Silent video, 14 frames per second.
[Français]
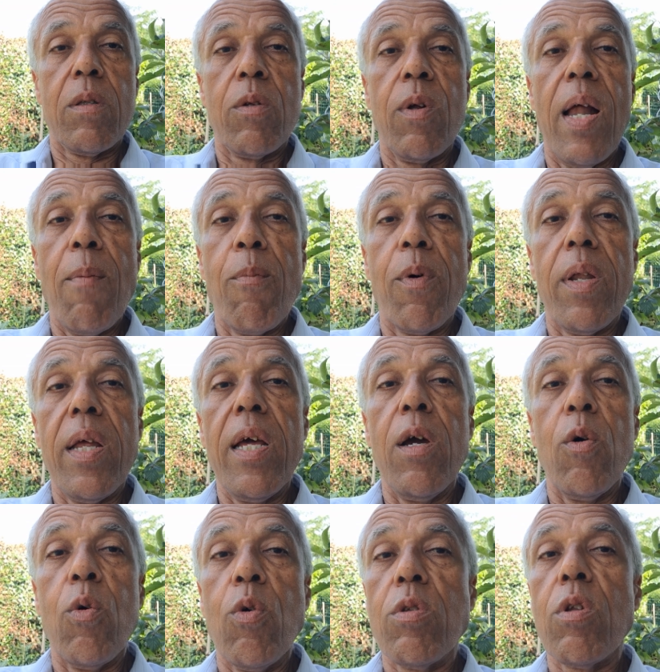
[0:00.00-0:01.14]
de la monnaie
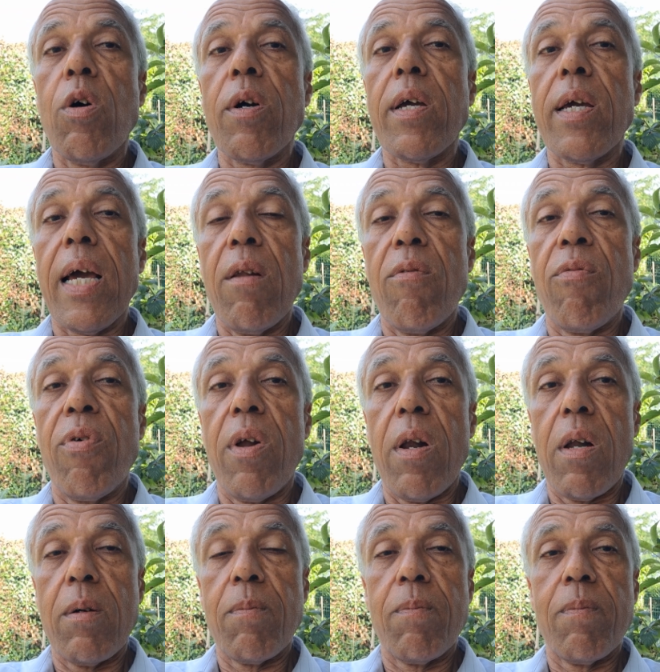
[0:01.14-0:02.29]
autant qu'elles
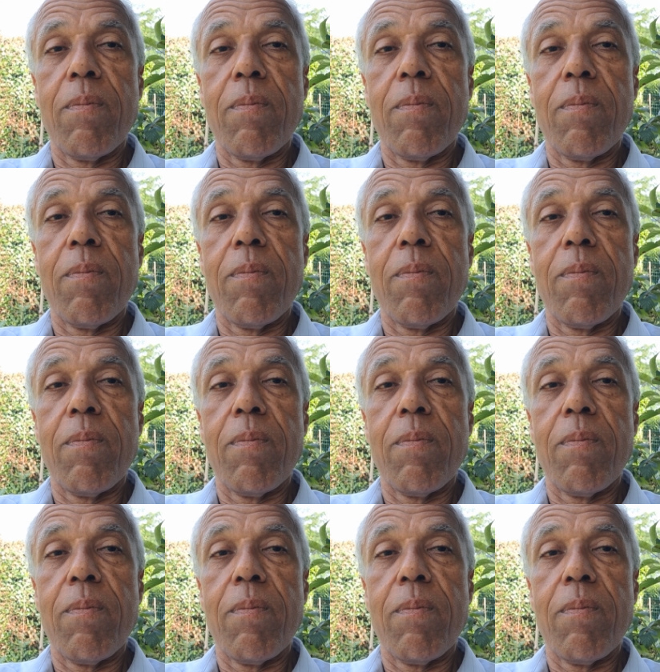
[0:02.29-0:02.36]
veulent.